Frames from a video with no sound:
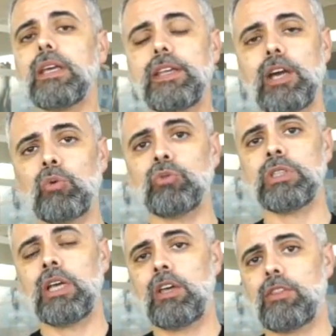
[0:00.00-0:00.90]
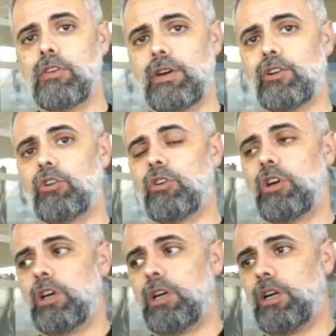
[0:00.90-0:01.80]
y a un ciudadano
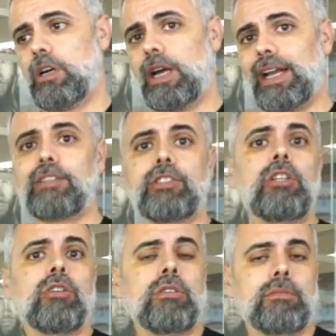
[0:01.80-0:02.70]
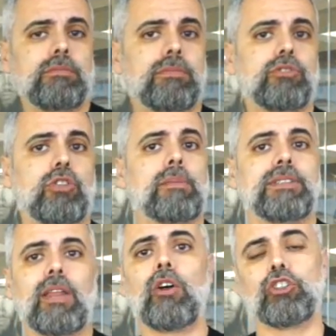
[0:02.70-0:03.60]
ah, argentino, pues
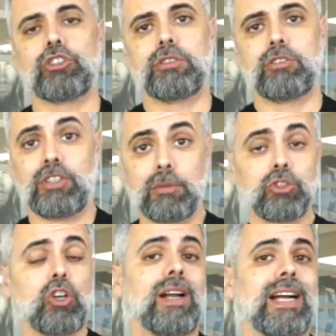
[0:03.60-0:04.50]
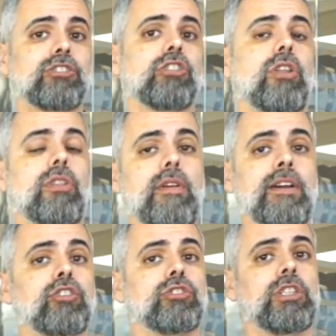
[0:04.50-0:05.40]
solamente a dos. Entonces hay muchos casos de
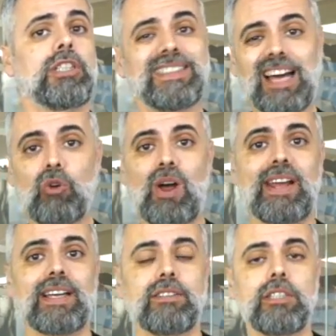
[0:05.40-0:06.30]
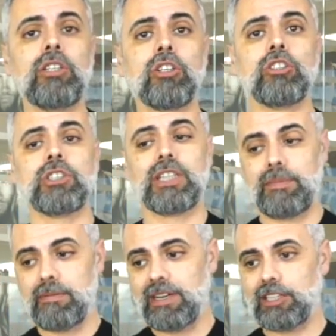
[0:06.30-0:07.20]
ciudadanos italo-argentinos que
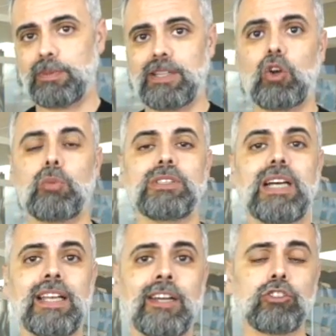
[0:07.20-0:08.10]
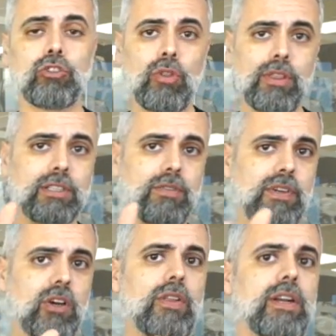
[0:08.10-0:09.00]
viven en España como italianos con un
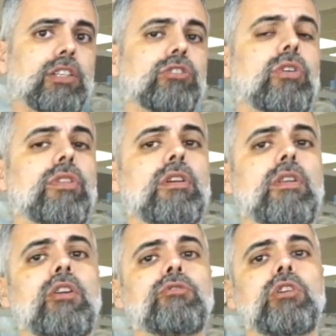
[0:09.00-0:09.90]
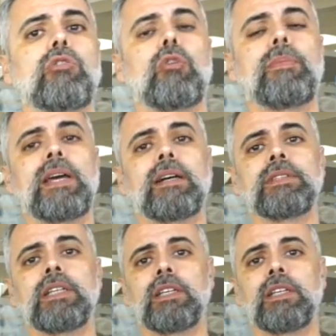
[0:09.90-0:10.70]
certificado de registro ciudadanos de la Unión Europea